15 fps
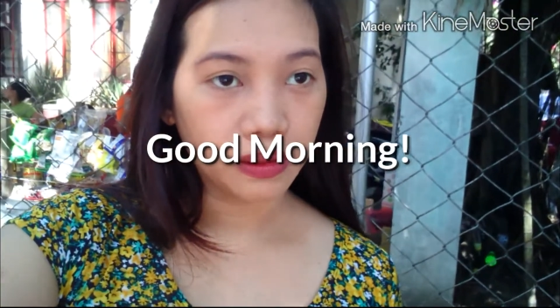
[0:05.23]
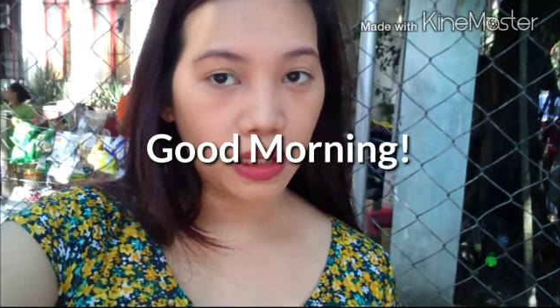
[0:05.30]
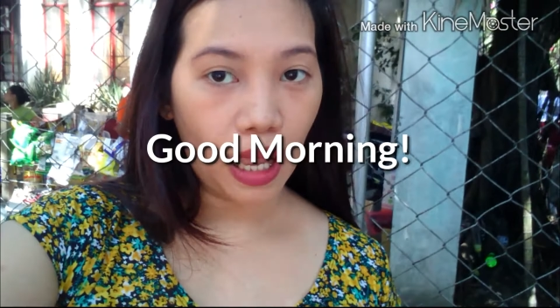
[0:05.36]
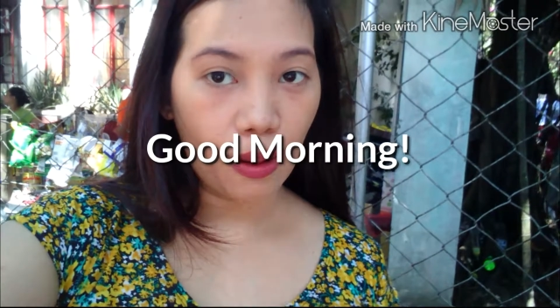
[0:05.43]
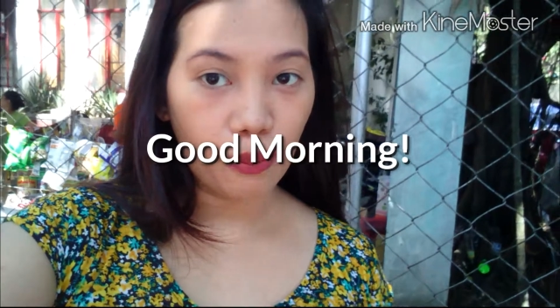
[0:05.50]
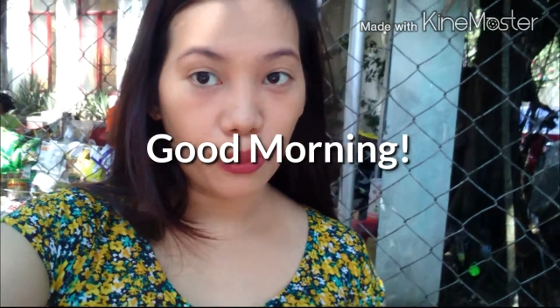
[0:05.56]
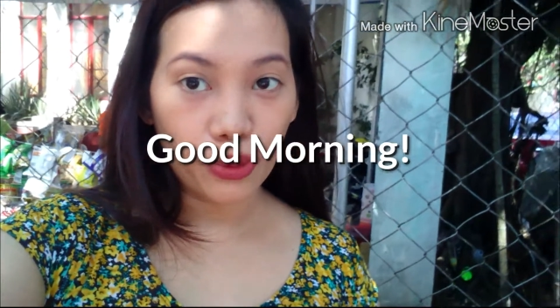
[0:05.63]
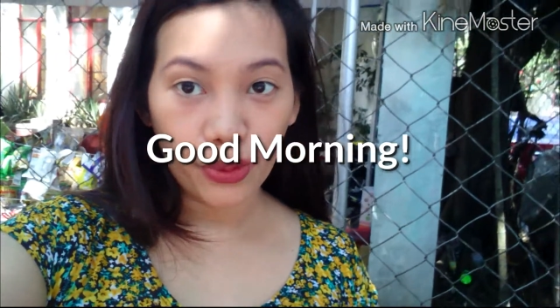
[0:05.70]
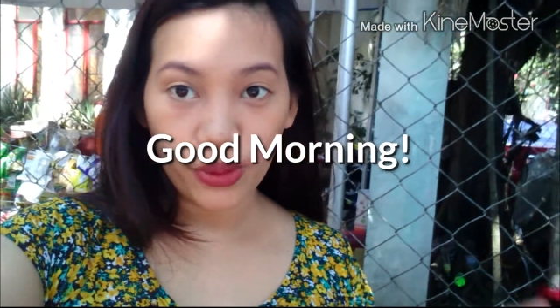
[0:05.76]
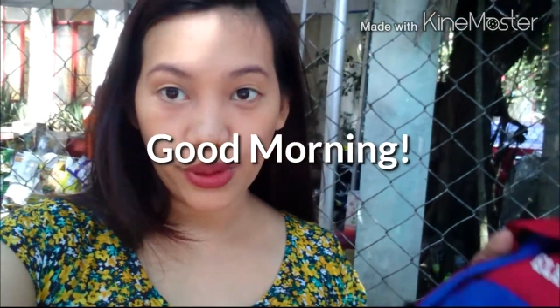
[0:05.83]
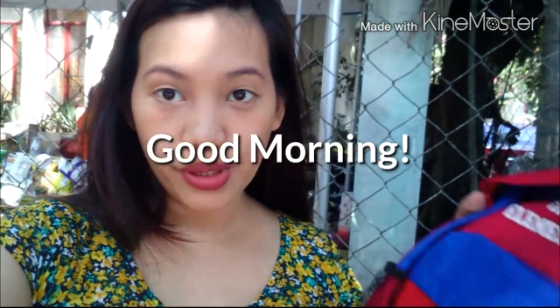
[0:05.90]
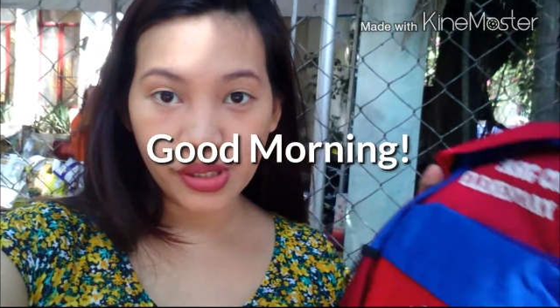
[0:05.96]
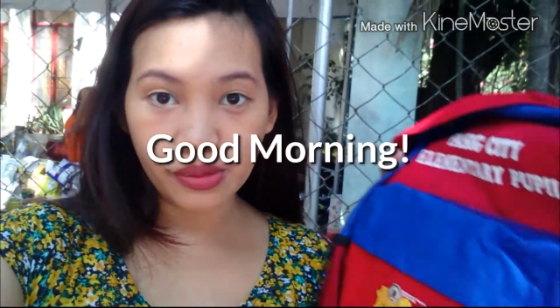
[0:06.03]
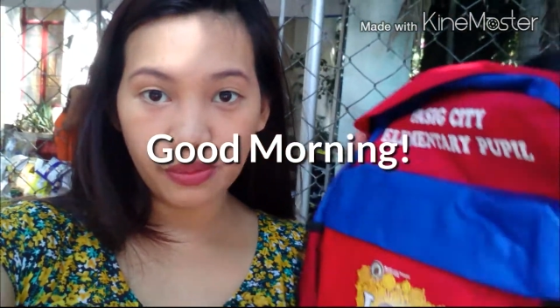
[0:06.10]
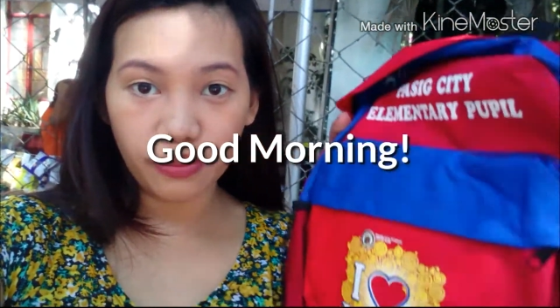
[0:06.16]

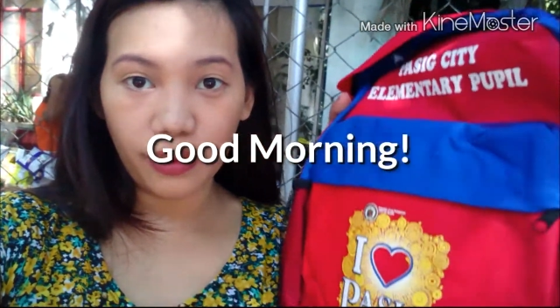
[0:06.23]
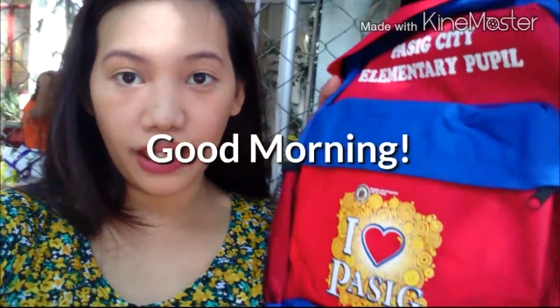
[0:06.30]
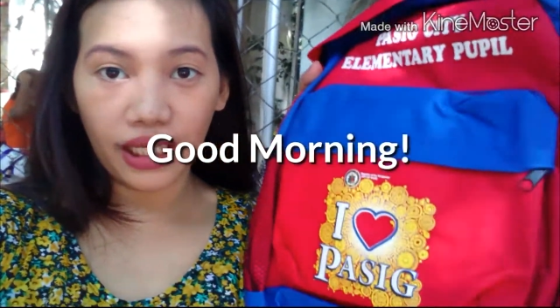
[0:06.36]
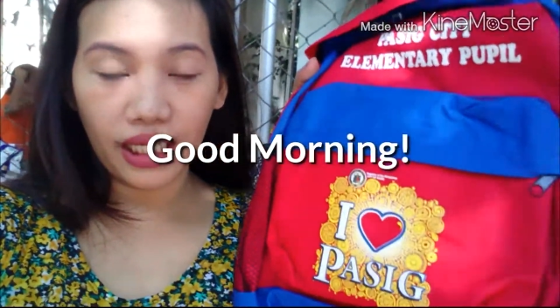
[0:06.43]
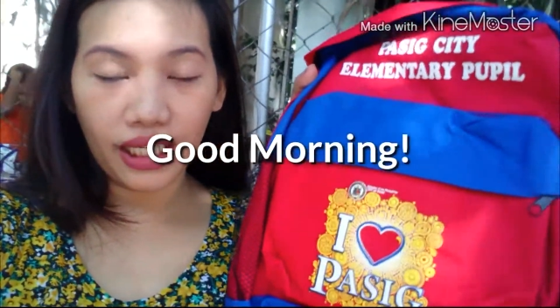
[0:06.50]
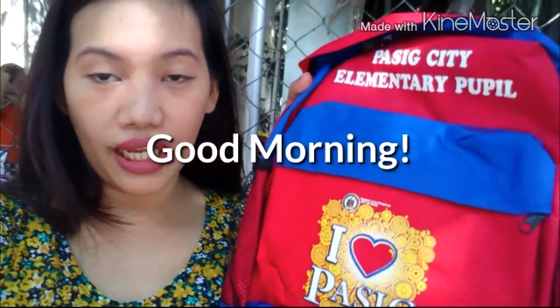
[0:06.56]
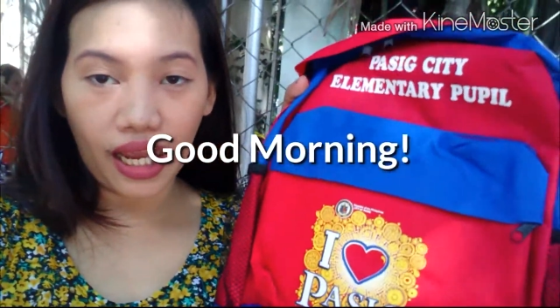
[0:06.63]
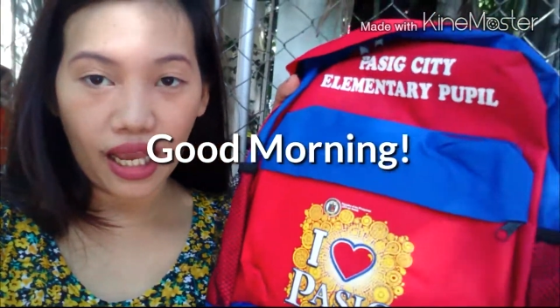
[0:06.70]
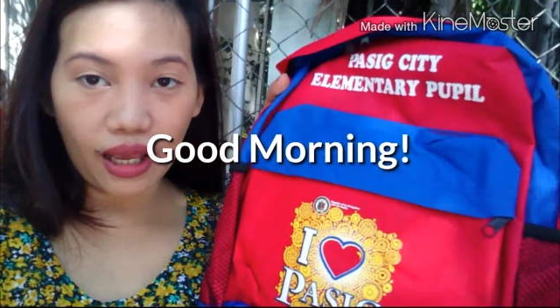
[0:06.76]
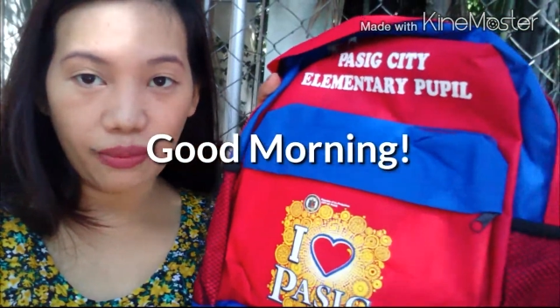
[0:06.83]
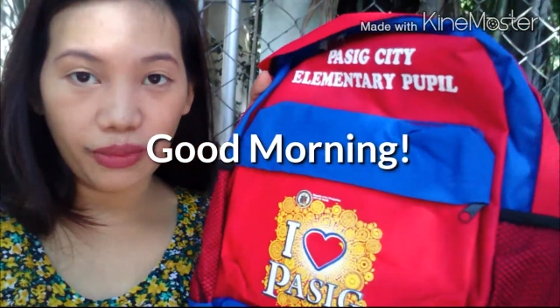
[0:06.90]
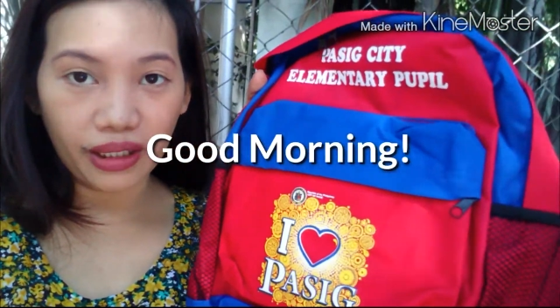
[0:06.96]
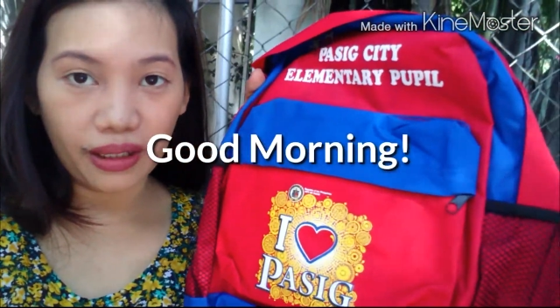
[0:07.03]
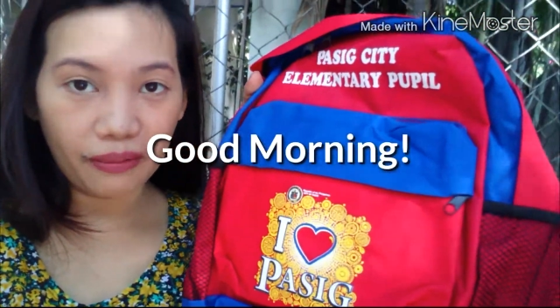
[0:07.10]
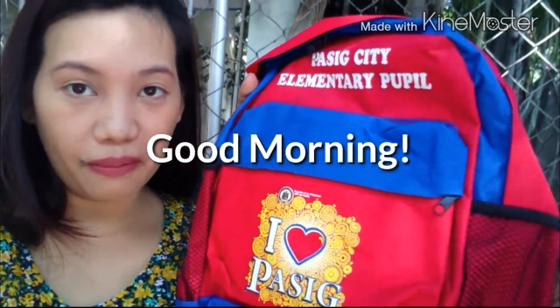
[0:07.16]
Tapos, binigyan
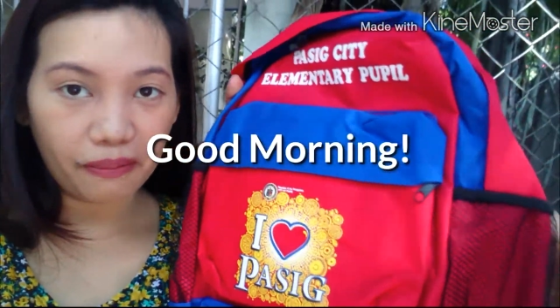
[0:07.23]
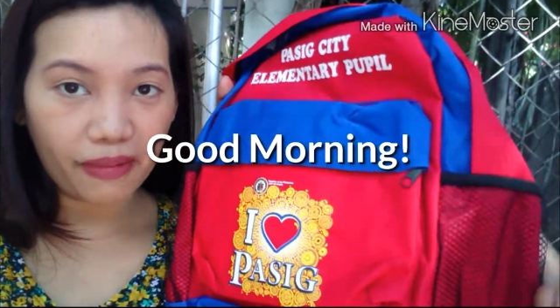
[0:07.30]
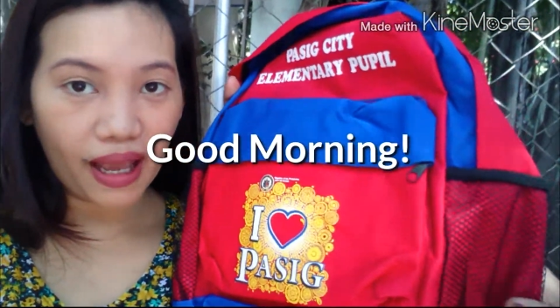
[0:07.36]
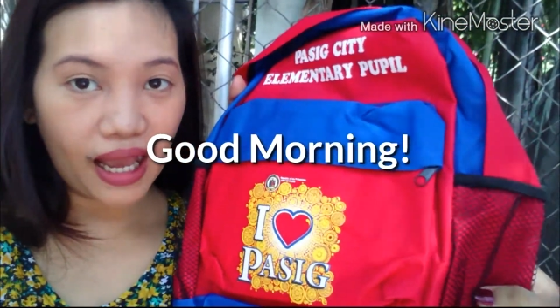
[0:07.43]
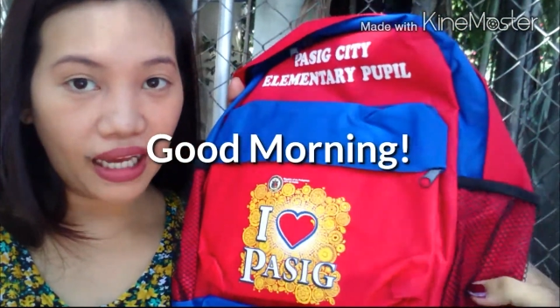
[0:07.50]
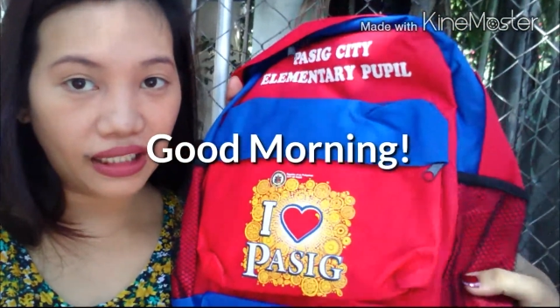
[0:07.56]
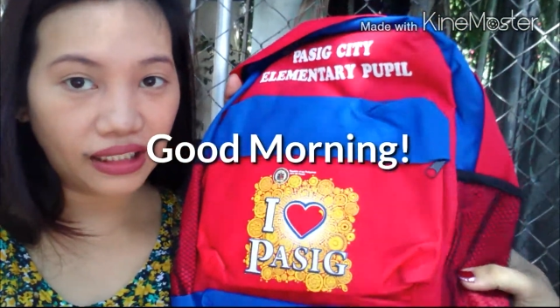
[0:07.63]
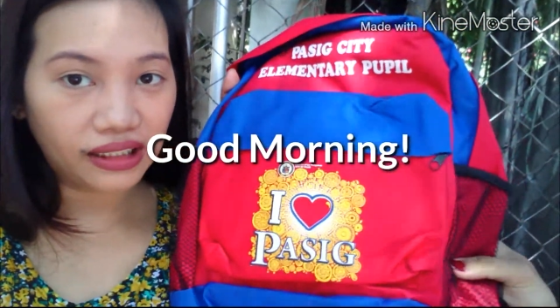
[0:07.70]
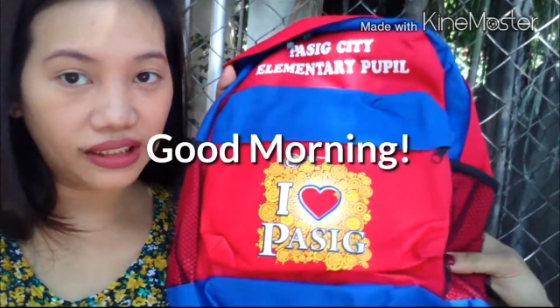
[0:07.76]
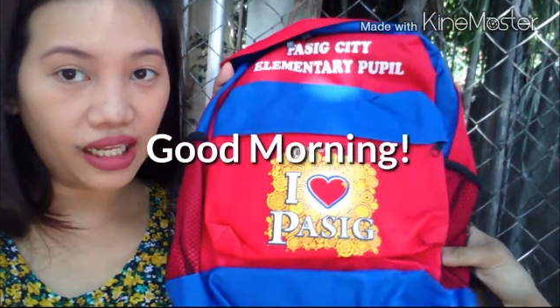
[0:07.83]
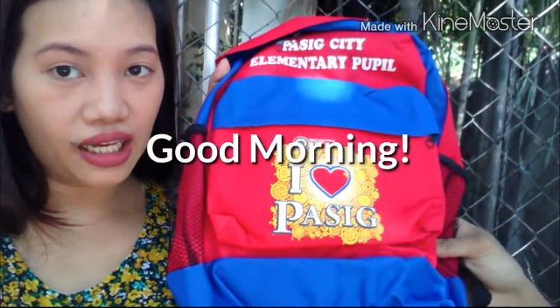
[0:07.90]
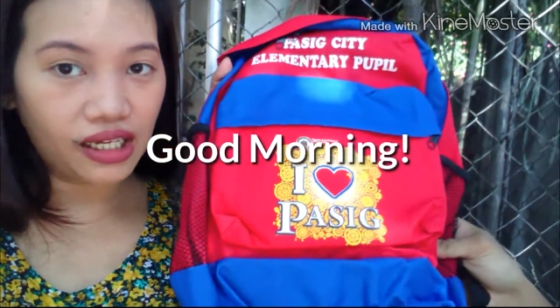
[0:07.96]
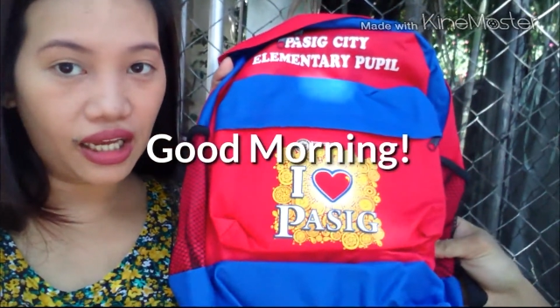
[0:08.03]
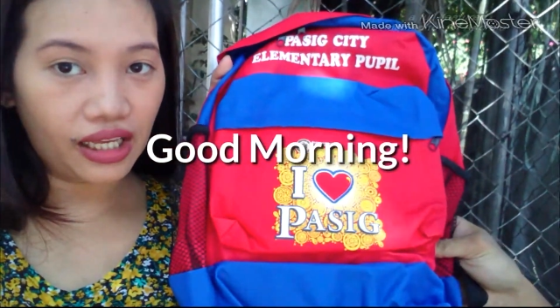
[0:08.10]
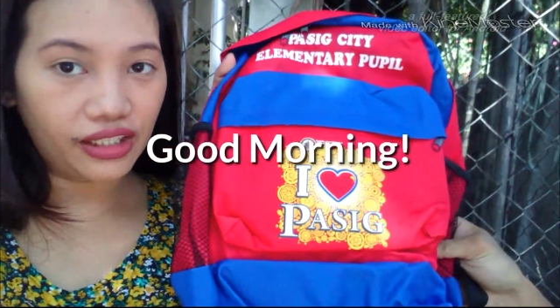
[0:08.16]
kami ng bag
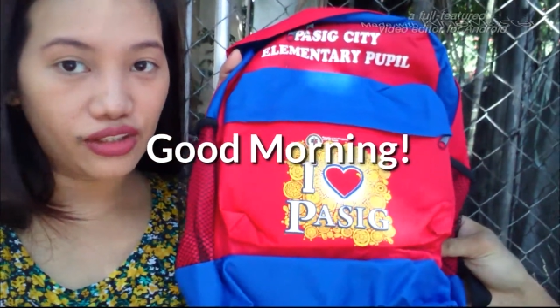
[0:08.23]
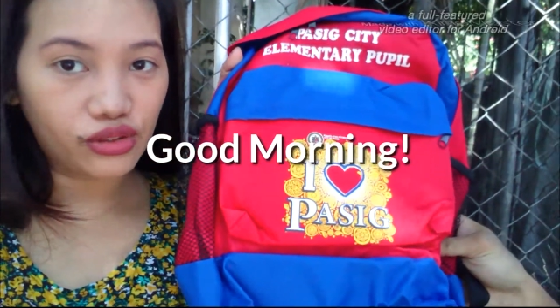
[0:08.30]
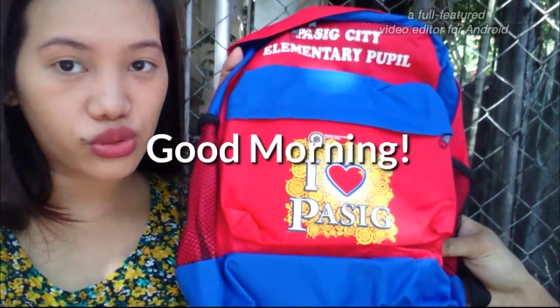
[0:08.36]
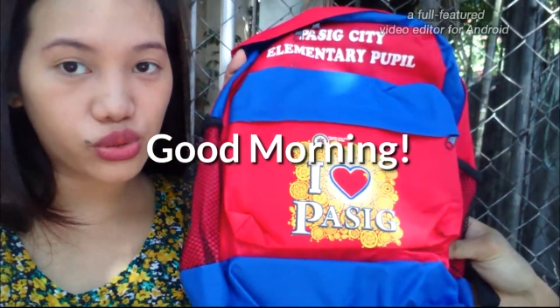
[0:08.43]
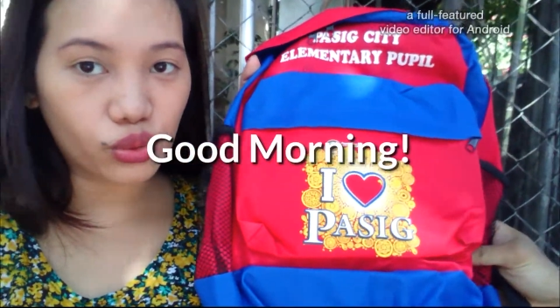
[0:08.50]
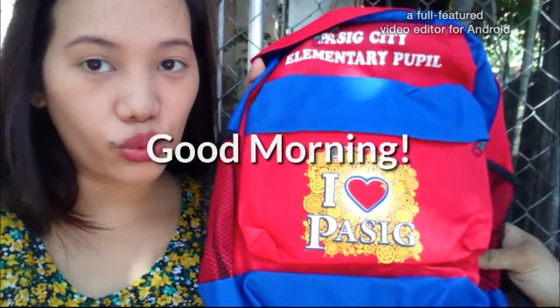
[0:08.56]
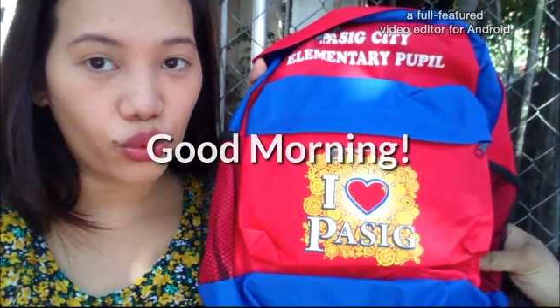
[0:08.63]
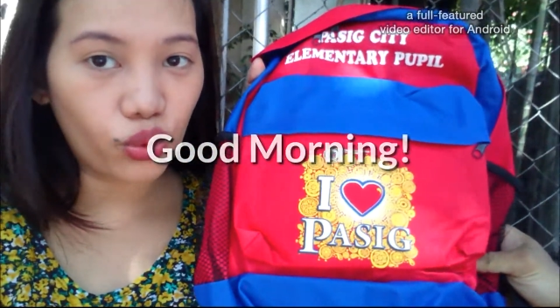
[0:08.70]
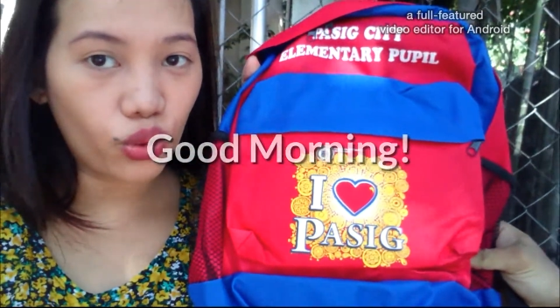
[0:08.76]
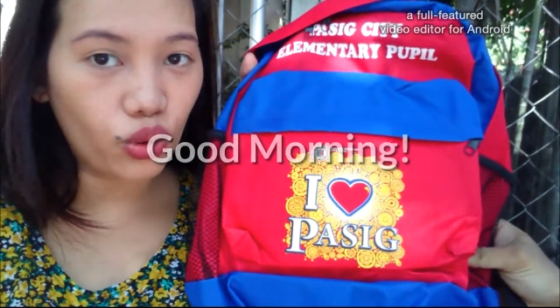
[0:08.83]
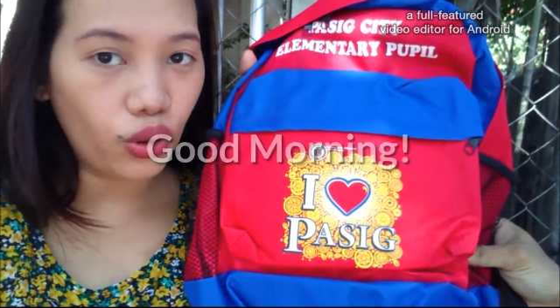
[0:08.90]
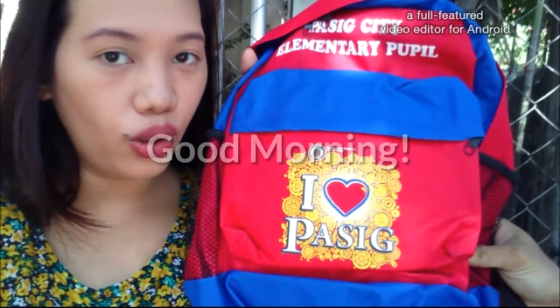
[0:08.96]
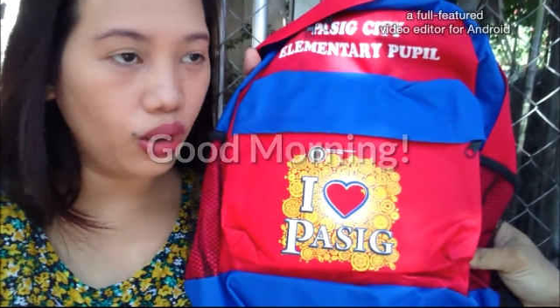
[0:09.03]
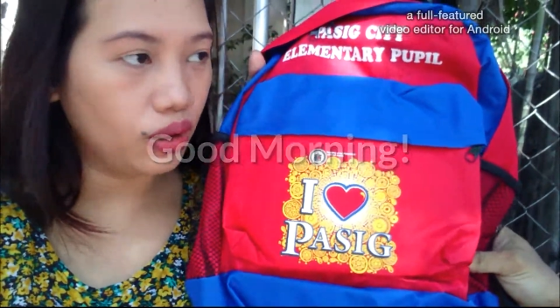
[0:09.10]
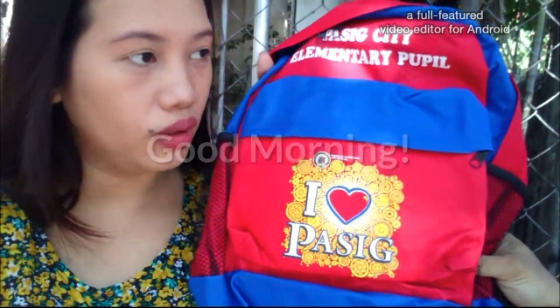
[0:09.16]
ng ano, school,